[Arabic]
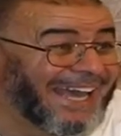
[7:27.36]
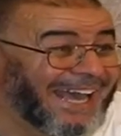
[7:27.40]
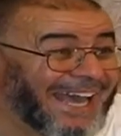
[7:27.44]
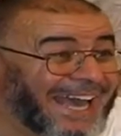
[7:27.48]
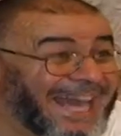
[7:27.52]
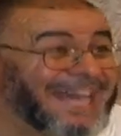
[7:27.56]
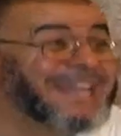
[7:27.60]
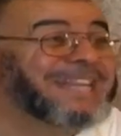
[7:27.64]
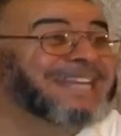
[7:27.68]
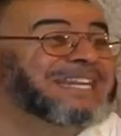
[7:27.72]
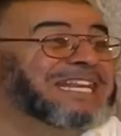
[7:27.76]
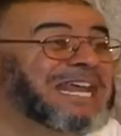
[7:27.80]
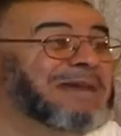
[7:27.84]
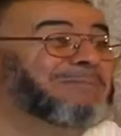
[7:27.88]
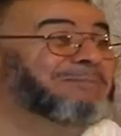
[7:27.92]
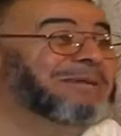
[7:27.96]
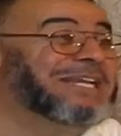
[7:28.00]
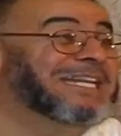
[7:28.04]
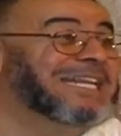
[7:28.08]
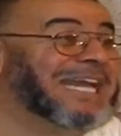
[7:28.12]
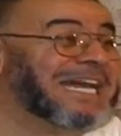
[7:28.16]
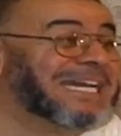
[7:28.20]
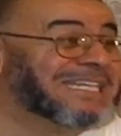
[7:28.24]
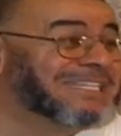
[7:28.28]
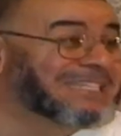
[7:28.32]
أن
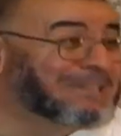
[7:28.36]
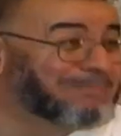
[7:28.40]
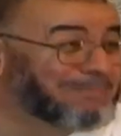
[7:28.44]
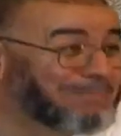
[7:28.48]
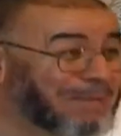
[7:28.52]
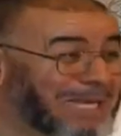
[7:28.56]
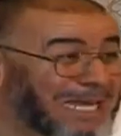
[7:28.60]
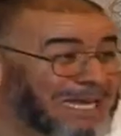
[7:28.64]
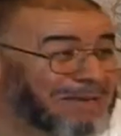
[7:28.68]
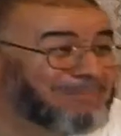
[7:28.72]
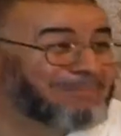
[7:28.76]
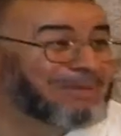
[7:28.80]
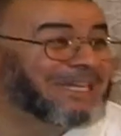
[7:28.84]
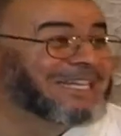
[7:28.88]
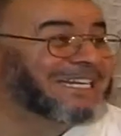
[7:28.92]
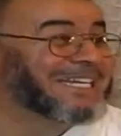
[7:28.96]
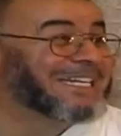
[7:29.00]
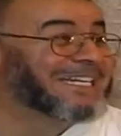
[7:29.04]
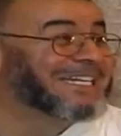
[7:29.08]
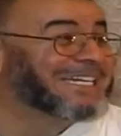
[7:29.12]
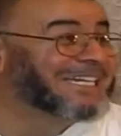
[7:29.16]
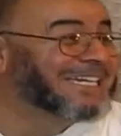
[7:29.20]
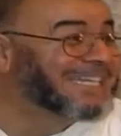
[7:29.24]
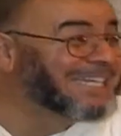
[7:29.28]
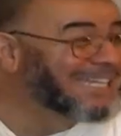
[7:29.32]
من أسباب
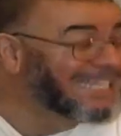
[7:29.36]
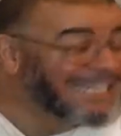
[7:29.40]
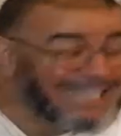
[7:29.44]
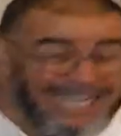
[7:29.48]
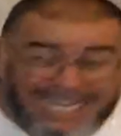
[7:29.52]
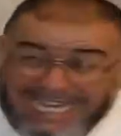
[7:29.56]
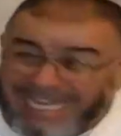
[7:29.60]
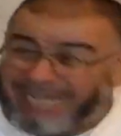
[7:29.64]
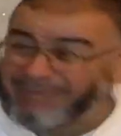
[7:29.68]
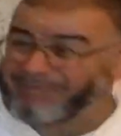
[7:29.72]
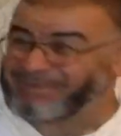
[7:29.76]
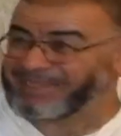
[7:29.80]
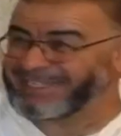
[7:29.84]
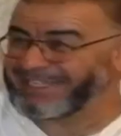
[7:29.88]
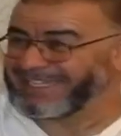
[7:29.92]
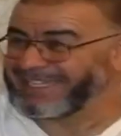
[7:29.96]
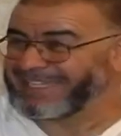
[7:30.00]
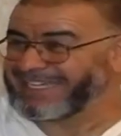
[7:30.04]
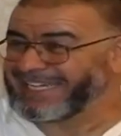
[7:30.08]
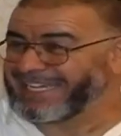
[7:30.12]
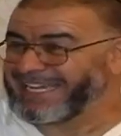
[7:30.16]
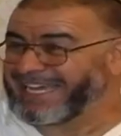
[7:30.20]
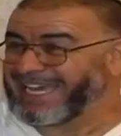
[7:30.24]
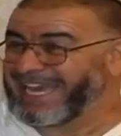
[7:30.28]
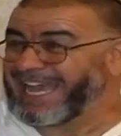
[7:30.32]
الانقلاب
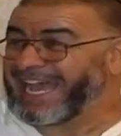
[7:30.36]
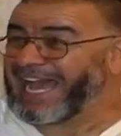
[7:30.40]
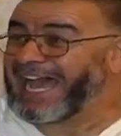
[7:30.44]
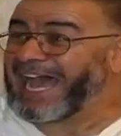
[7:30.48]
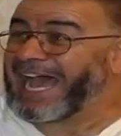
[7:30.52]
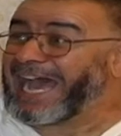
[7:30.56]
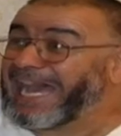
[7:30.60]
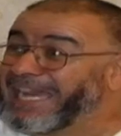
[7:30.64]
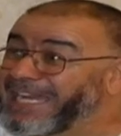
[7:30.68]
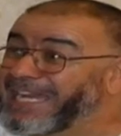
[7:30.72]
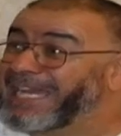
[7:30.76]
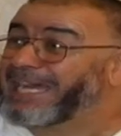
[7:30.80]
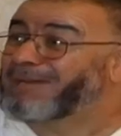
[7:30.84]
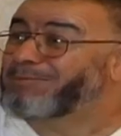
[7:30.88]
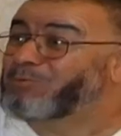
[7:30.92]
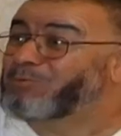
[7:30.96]
على